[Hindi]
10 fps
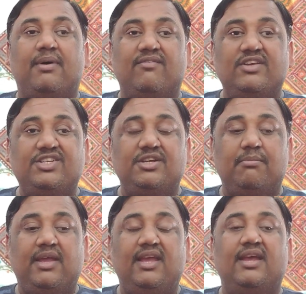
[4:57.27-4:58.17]
भविष्य
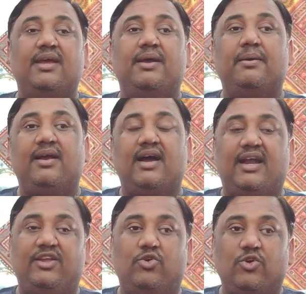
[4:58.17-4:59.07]
में
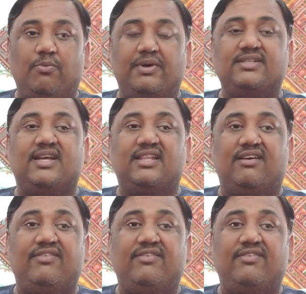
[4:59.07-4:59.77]
गाड़ियों के ऊपर ज़्यादा